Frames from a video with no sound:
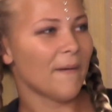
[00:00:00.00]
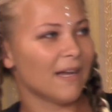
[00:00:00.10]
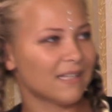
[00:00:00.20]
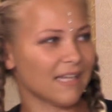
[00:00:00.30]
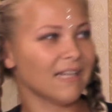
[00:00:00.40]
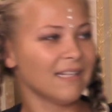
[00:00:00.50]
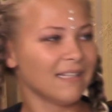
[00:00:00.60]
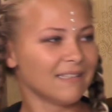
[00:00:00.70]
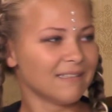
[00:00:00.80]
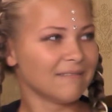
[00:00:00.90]
это
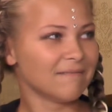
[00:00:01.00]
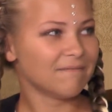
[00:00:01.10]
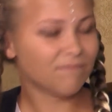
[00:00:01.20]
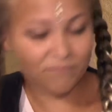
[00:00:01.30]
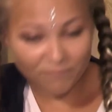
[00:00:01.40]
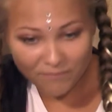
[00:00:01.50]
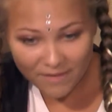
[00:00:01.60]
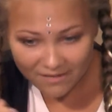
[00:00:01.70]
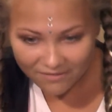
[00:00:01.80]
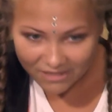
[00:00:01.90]

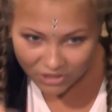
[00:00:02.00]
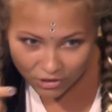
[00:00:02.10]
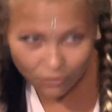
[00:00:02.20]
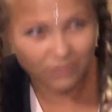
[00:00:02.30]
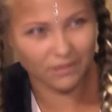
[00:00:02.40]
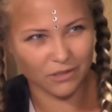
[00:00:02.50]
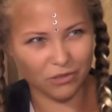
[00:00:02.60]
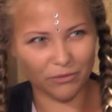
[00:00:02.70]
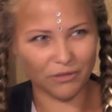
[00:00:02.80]
первоочередно, я думаю,